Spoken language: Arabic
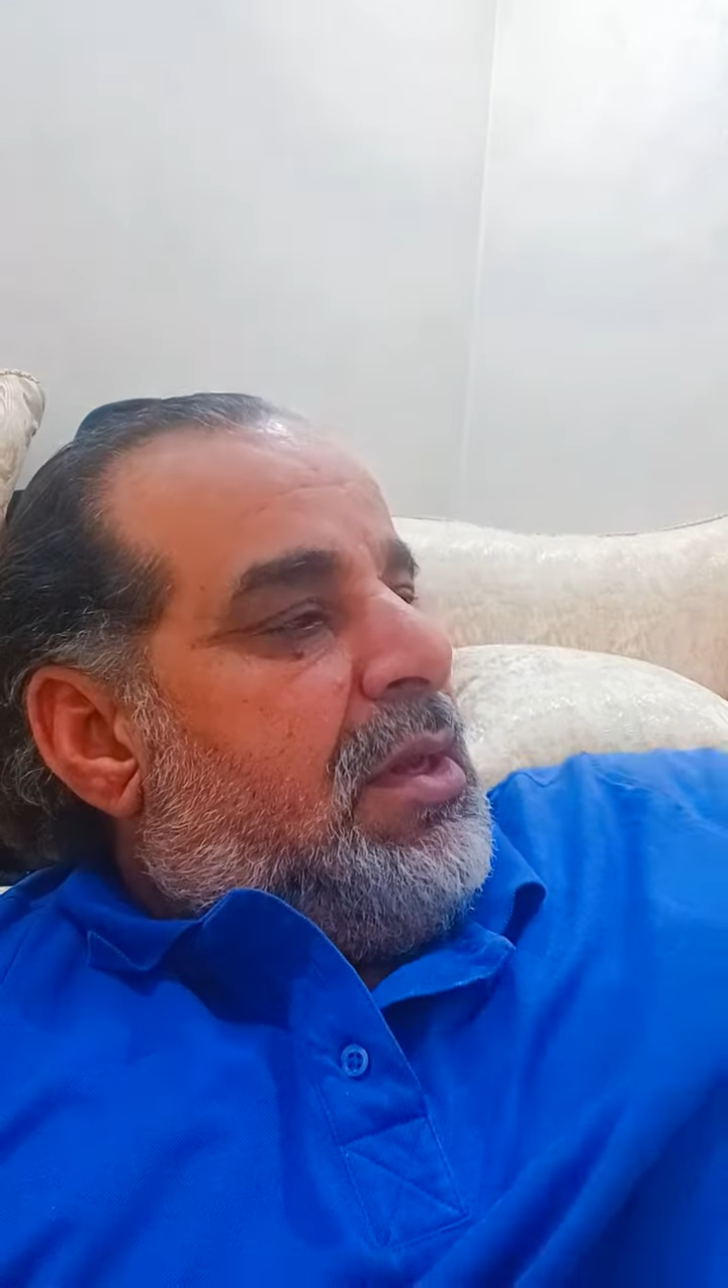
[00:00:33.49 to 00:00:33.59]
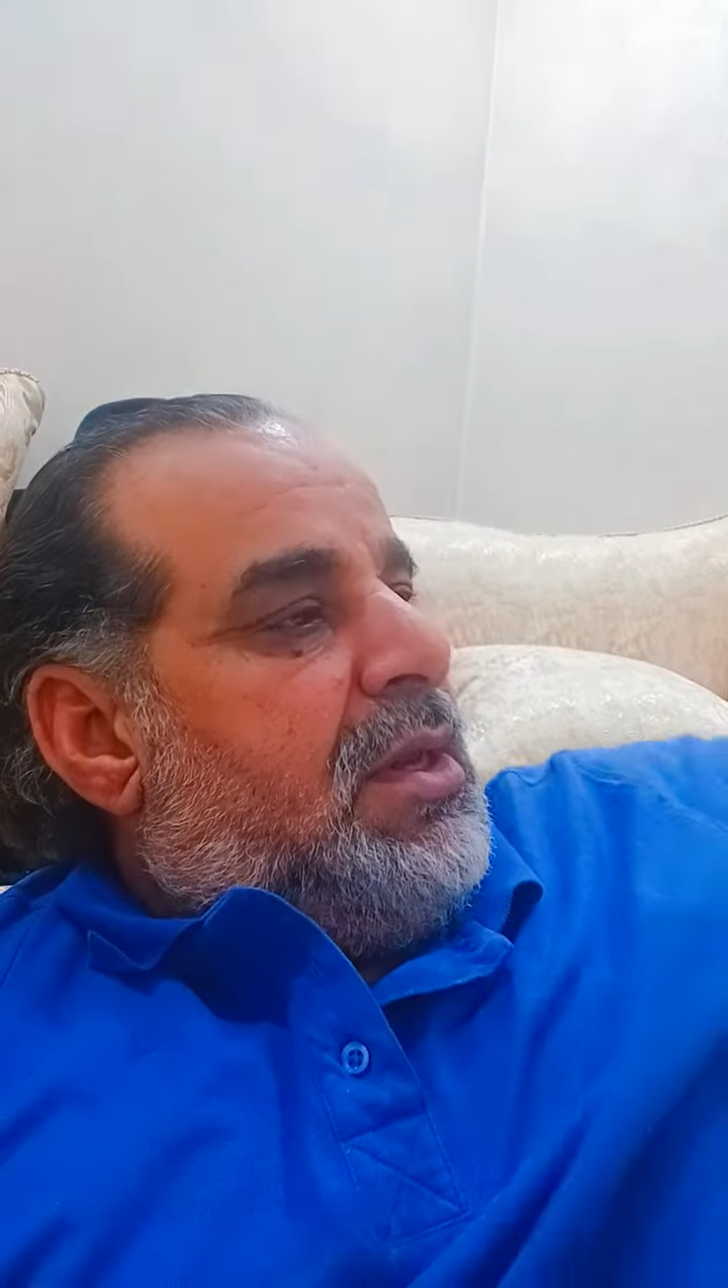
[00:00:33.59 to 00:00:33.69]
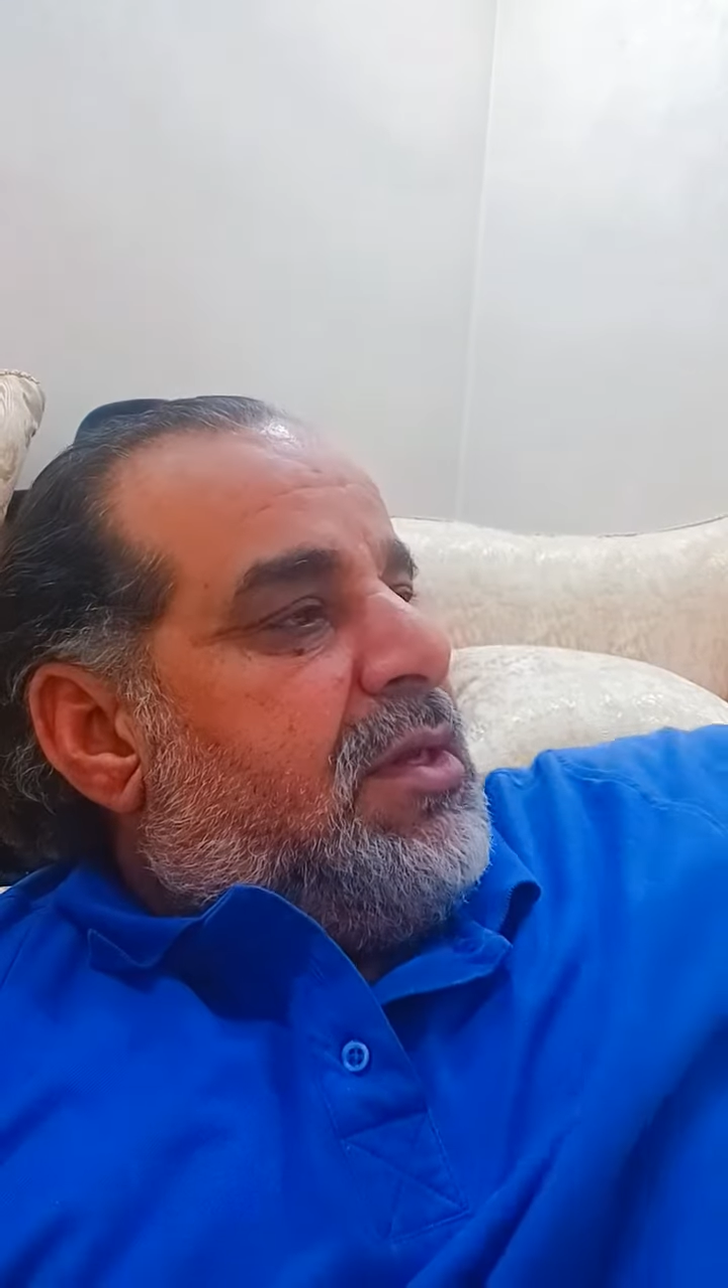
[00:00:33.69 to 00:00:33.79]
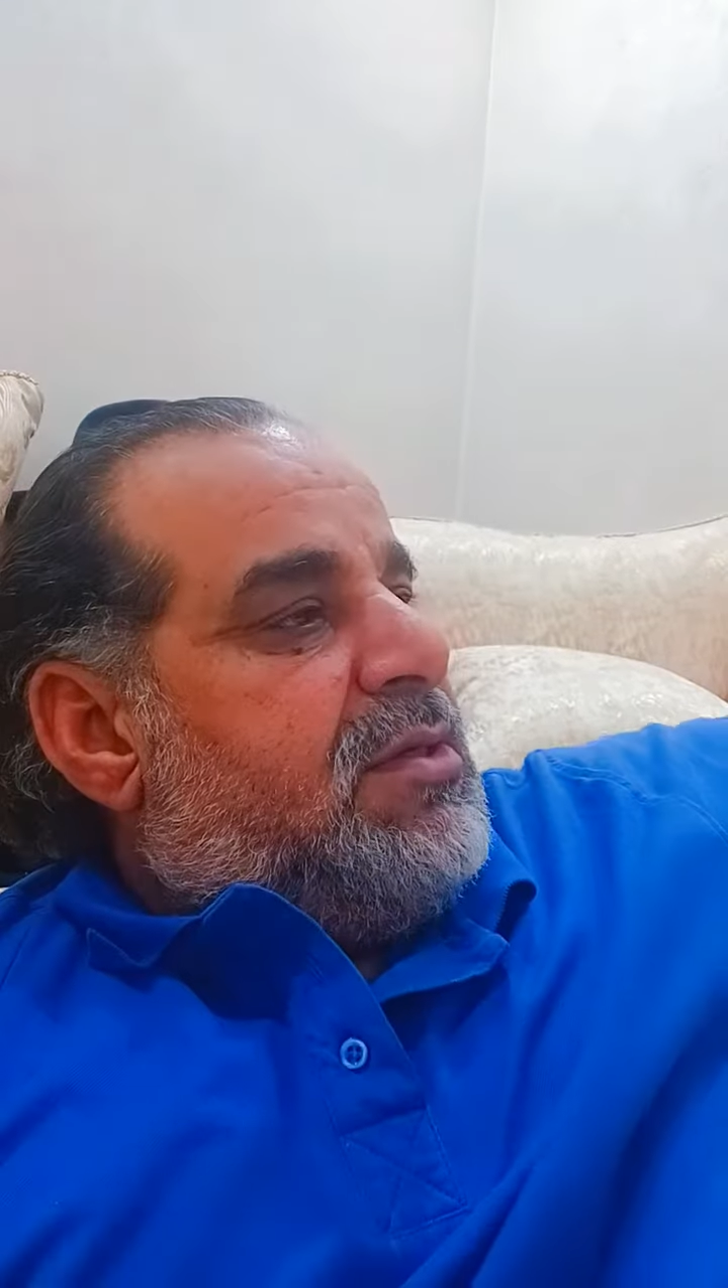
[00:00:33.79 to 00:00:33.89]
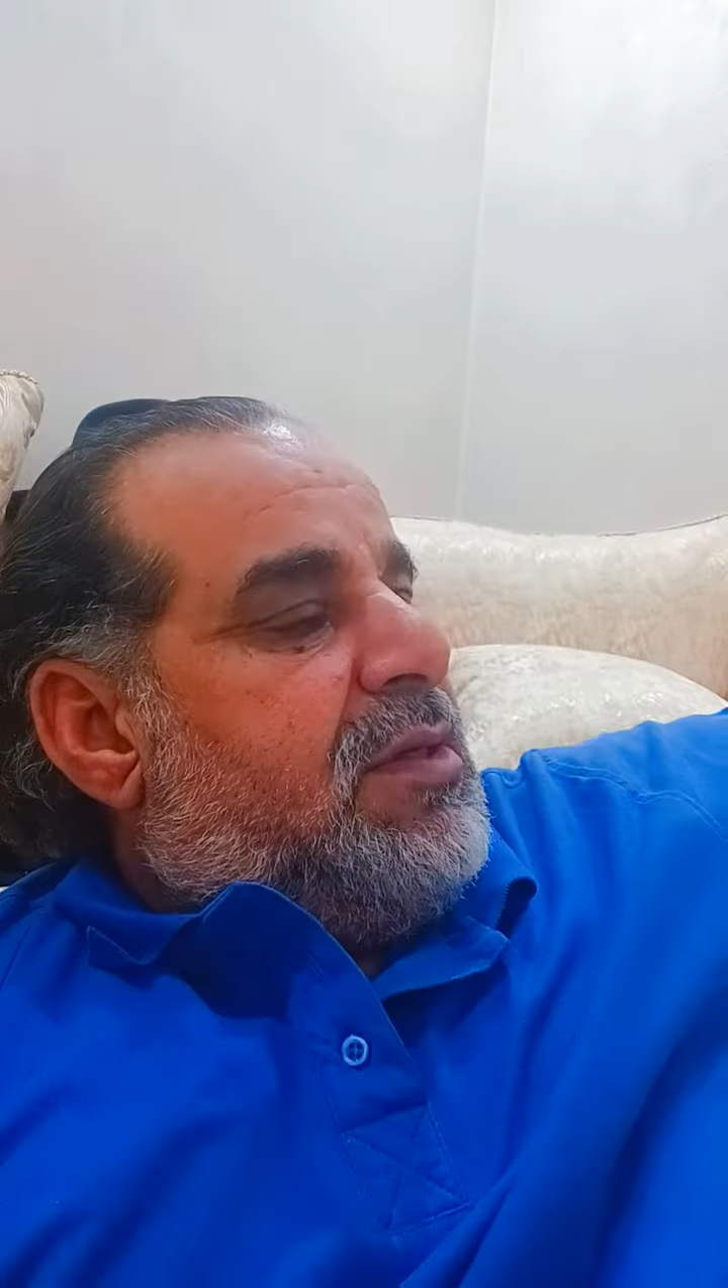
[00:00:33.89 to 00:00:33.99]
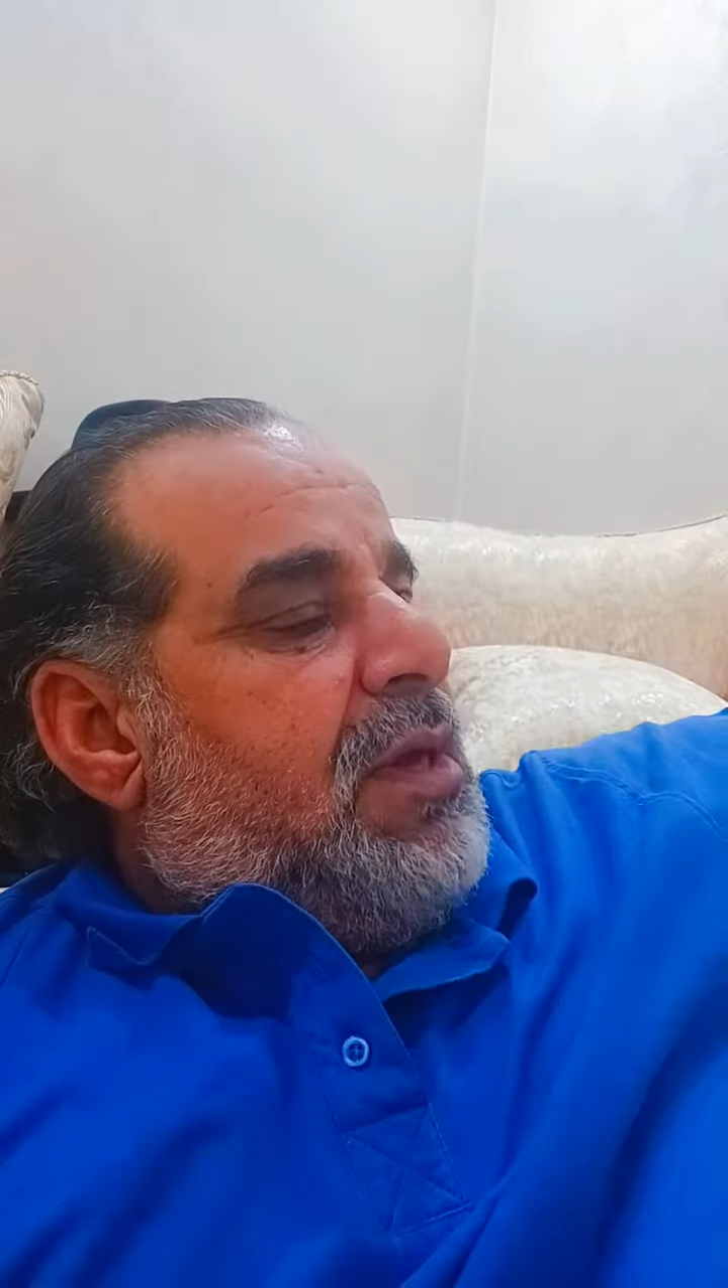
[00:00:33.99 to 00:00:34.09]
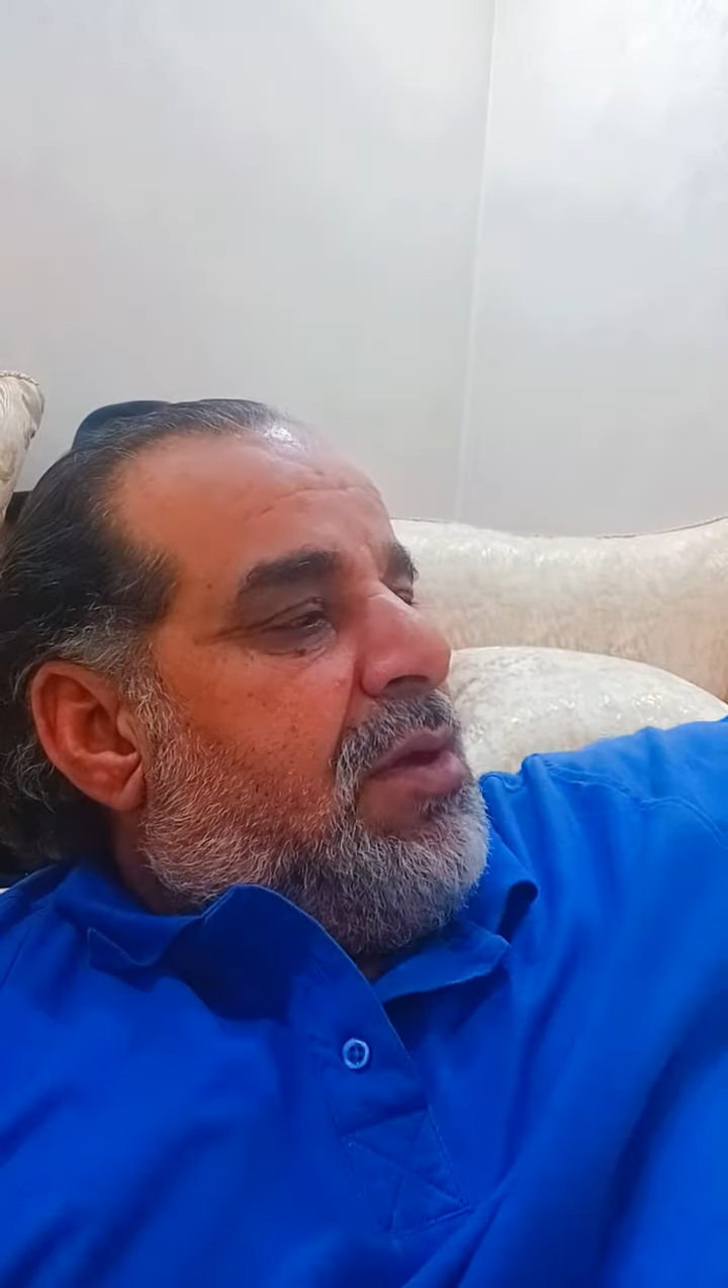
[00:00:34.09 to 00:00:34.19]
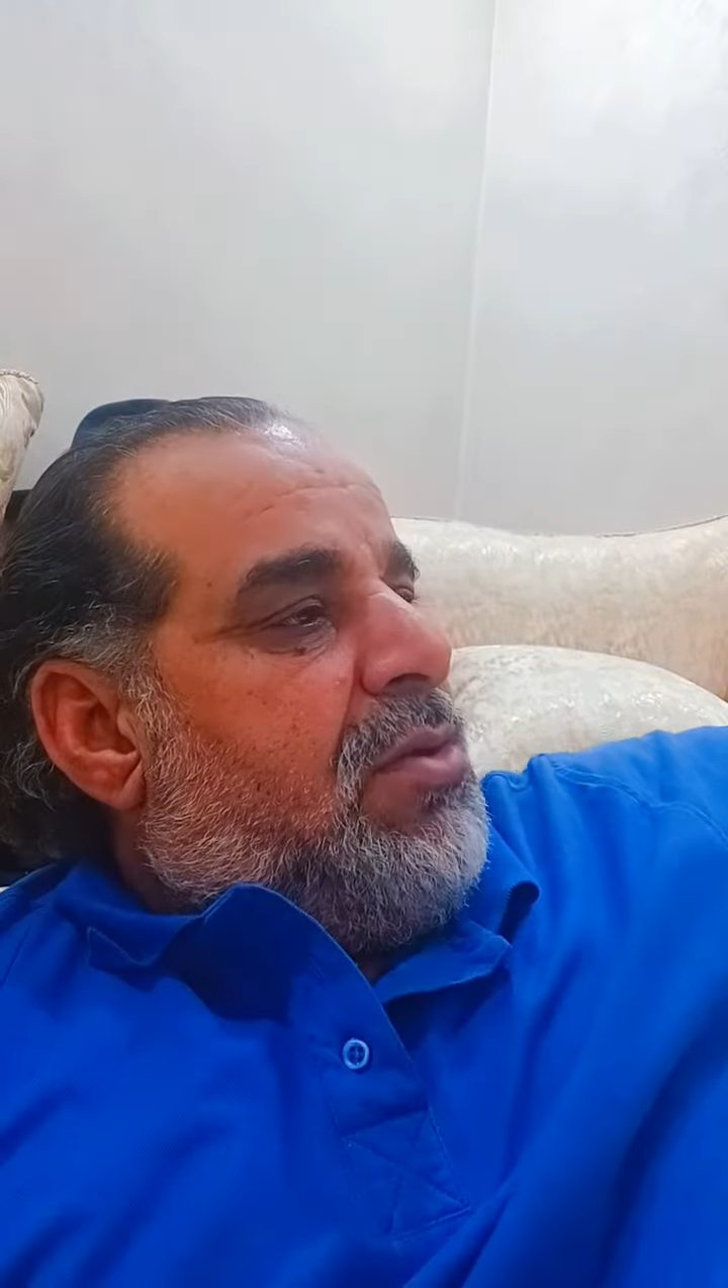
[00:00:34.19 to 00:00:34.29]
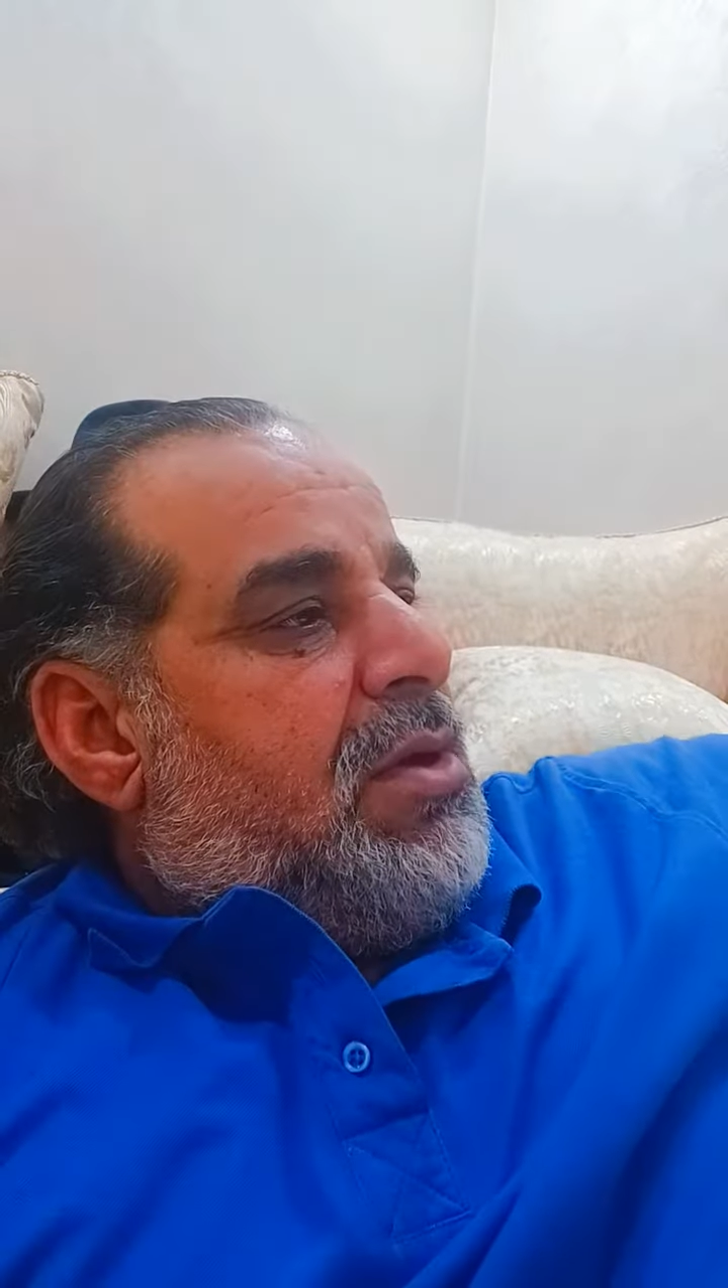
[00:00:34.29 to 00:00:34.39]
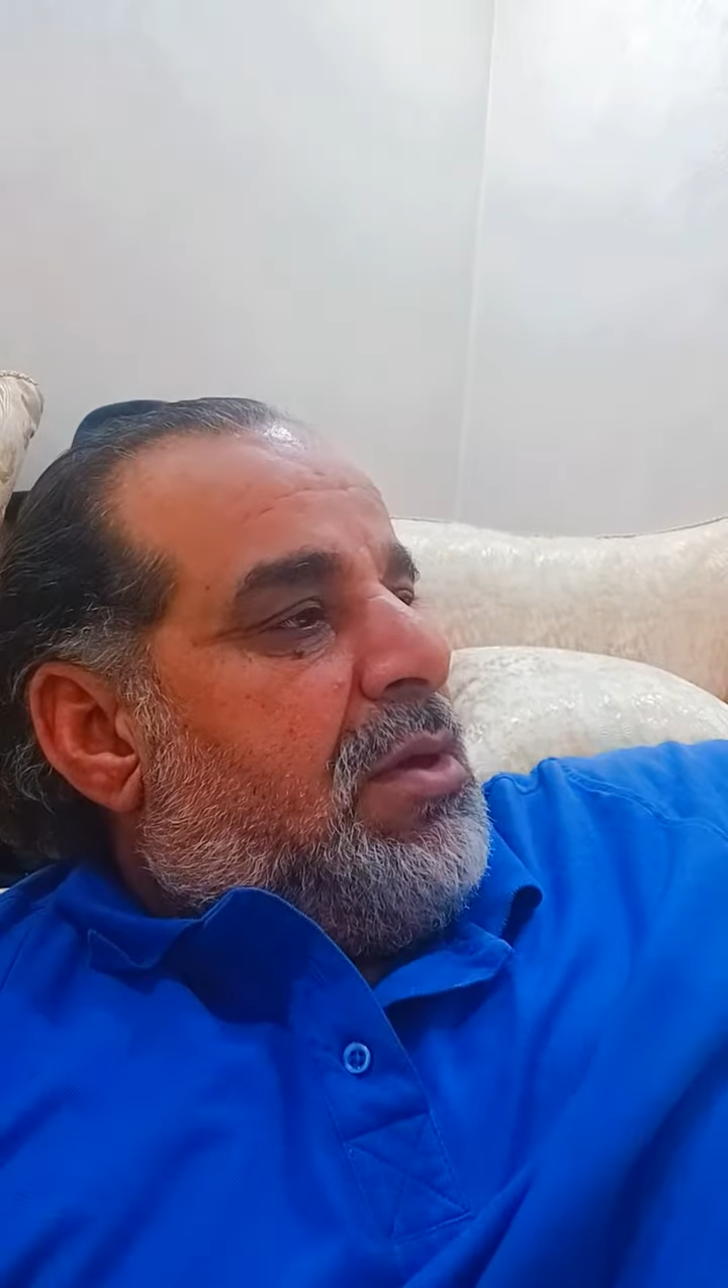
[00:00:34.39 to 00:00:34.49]
ليستا
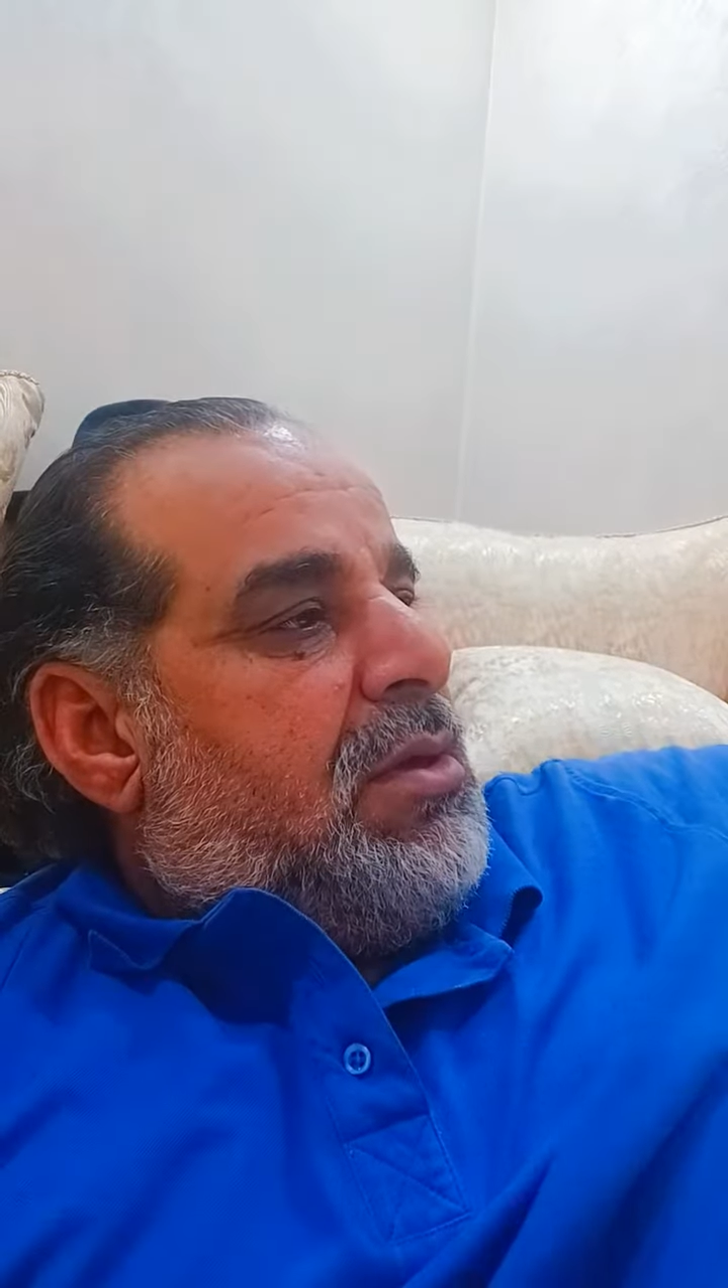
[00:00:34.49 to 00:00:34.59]
هاكا